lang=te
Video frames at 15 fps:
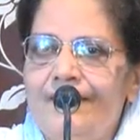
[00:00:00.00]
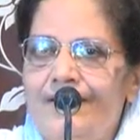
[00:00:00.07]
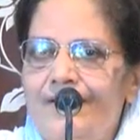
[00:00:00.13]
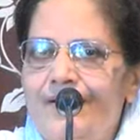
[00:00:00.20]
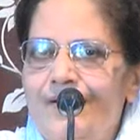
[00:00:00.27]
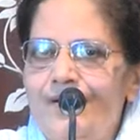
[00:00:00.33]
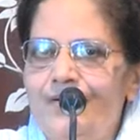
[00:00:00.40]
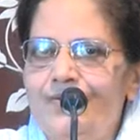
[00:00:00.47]

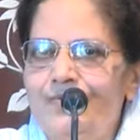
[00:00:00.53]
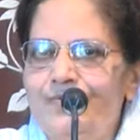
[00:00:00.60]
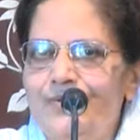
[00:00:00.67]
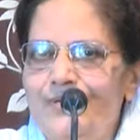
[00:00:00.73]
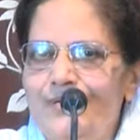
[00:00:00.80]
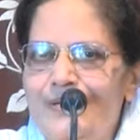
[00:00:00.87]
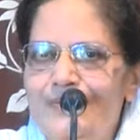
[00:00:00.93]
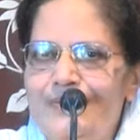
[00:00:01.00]
నక్కలకు
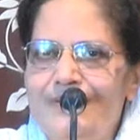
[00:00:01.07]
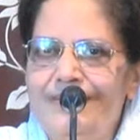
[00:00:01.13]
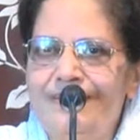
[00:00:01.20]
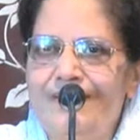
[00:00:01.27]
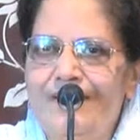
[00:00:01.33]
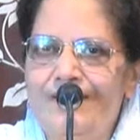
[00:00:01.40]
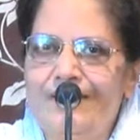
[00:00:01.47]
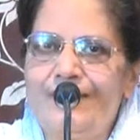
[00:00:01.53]
బొరియలు
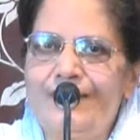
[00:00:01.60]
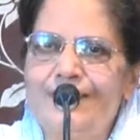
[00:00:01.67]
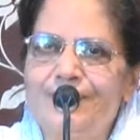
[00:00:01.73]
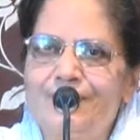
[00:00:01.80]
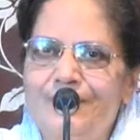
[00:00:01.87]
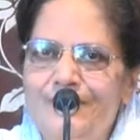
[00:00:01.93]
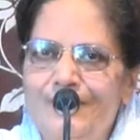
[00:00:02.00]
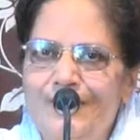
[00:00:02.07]
ఉన్నాయి ఆకాశ
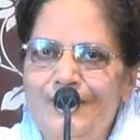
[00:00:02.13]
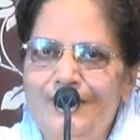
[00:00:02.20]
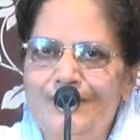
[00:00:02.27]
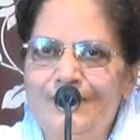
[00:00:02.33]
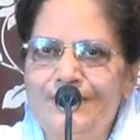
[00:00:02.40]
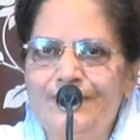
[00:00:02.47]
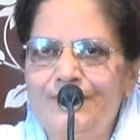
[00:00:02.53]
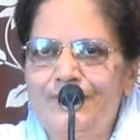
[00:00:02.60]
పక్షులకు